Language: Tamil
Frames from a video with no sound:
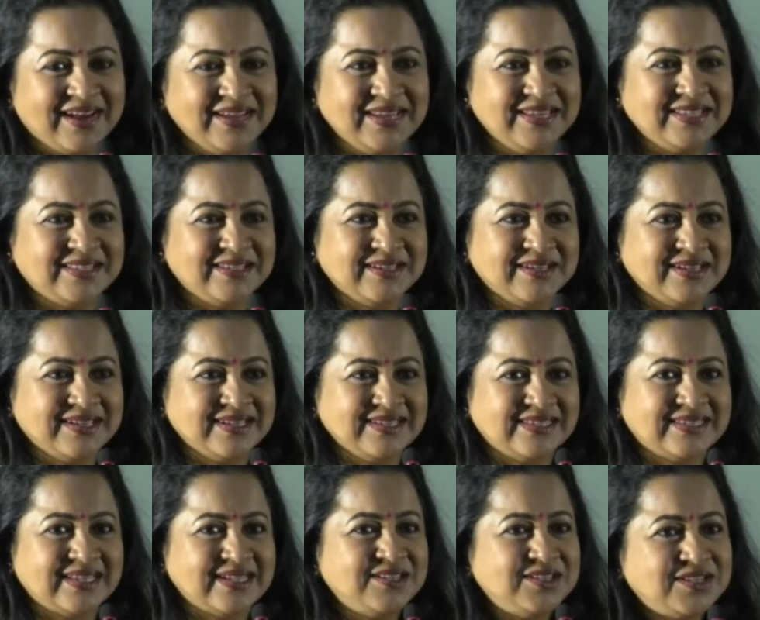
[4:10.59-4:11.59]
இஸ் அ
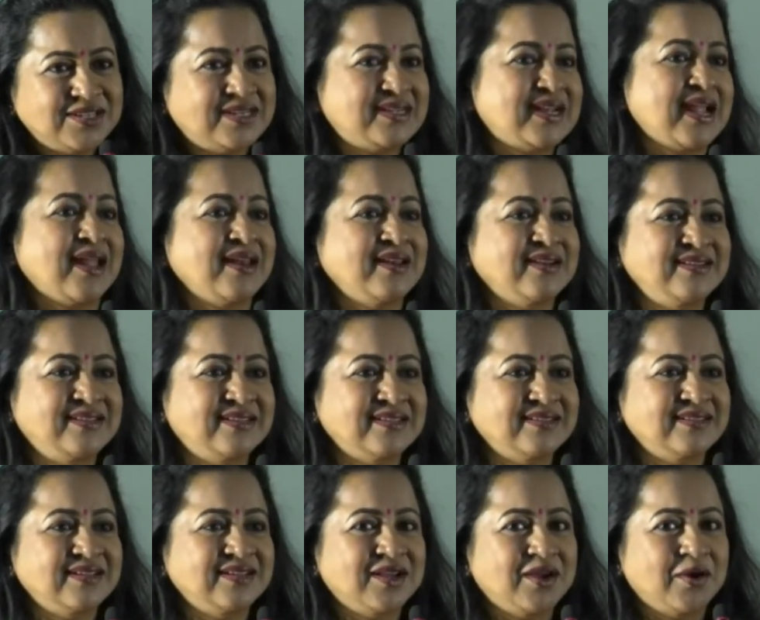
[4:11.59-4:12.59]
சச் அ
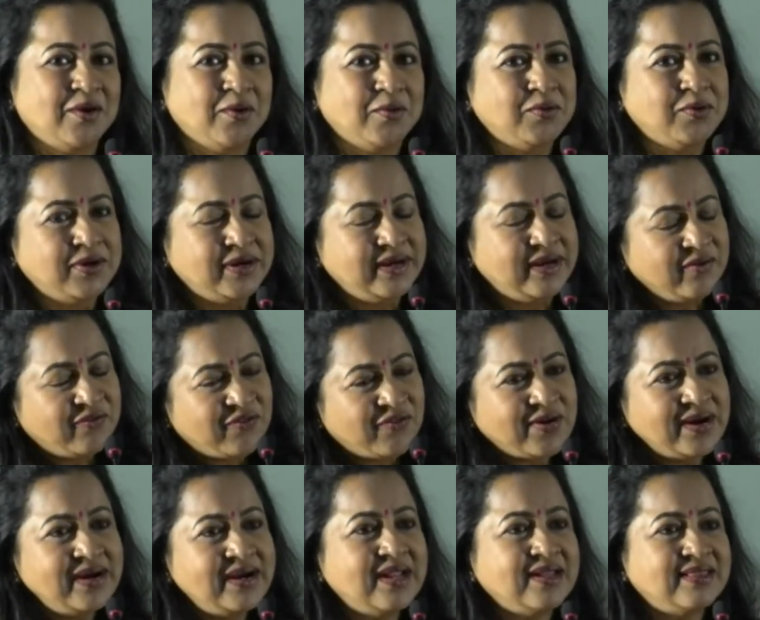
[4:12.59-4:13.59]
டேலண்டட் ஒரு
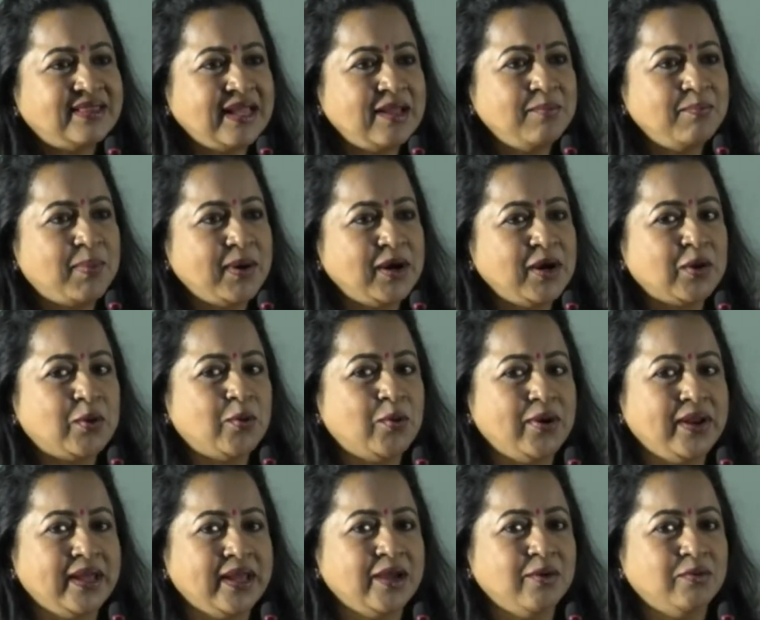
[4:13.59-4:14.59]
டிஃப்ரெண்ட்டாக திங்க்
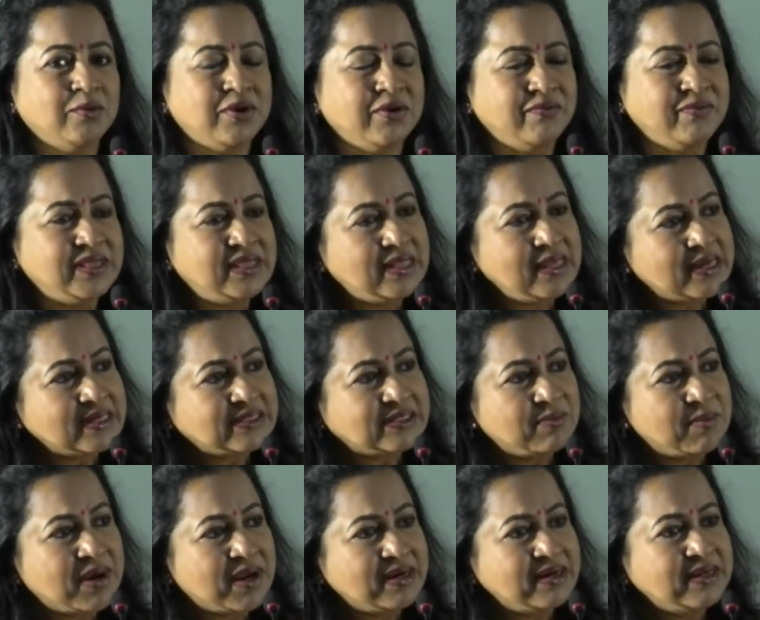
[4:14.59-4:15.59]
பண்ணக்கூடிய ஒரு
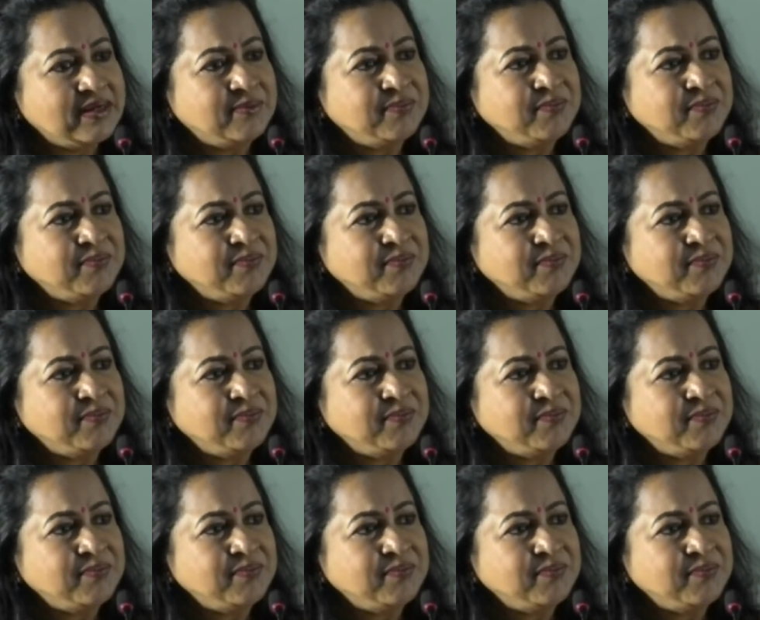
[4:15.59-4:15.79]
வித்தியாசமான